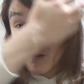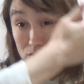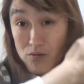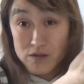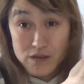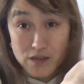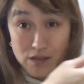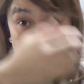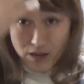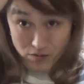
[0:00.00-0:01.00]
こっち
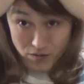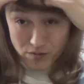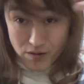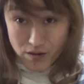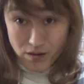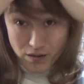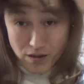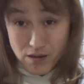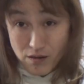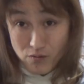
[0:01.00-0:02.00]
行ったりとか、ね、変な、
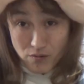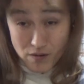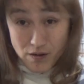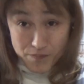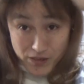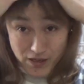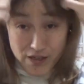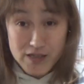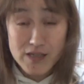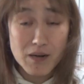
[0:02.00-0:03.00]
変なこう、
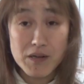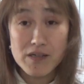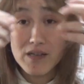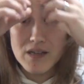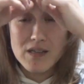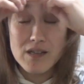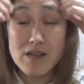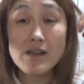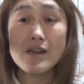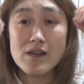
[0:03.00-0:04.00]
悲しい髪型になんねん
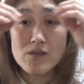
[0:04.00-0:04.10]
ね。